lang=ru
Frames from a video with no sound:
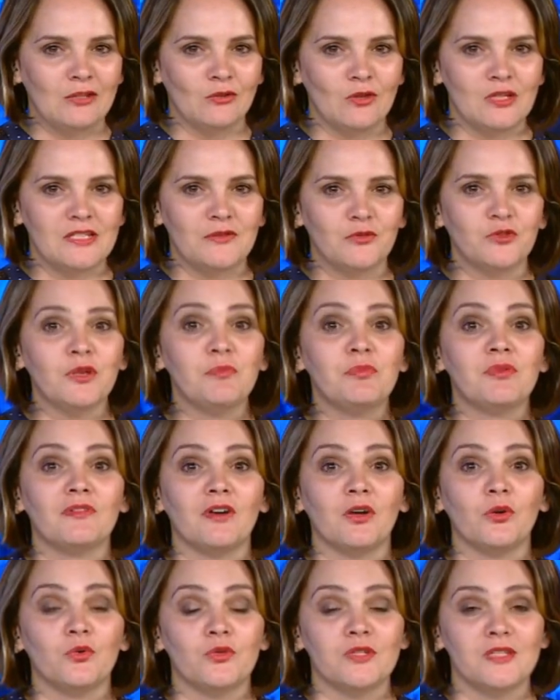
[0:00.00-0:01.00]
Ну а сегодня
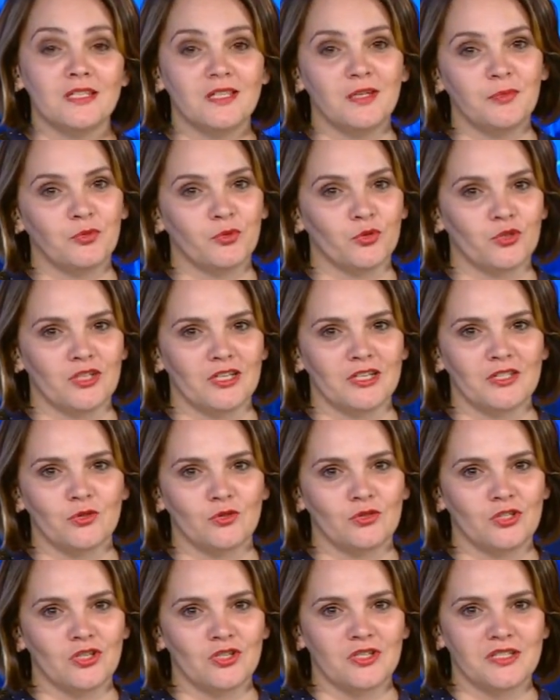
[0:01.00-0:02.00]
первокурсники получали
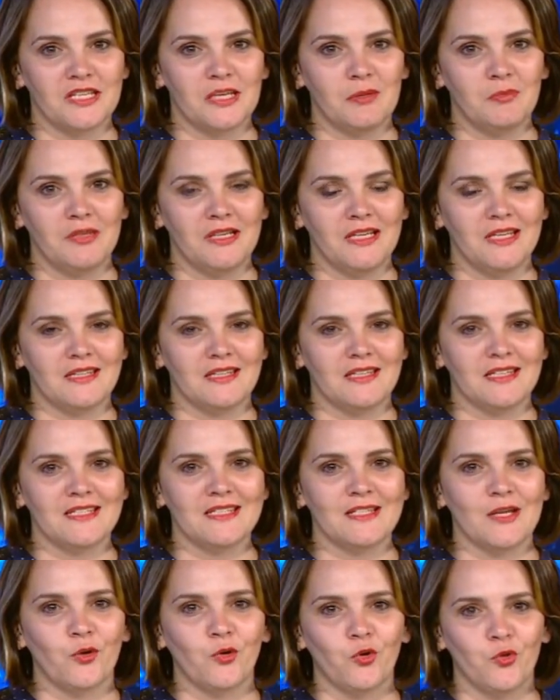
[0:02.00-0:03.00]
студенческие билеты и
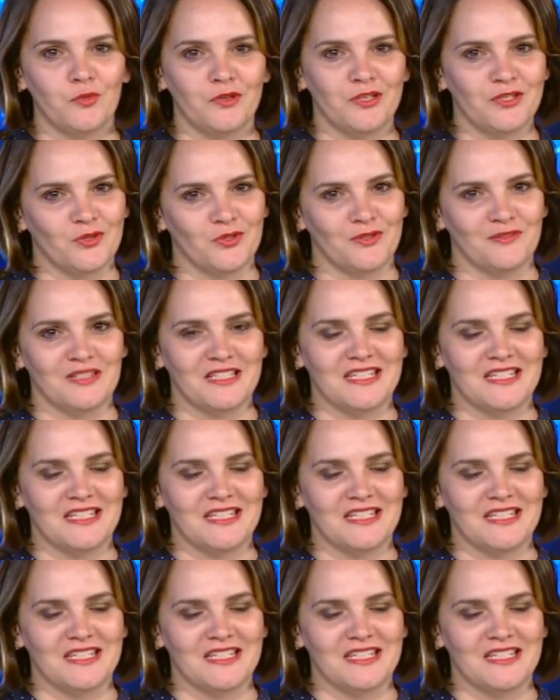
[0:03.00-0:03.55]
знакомились с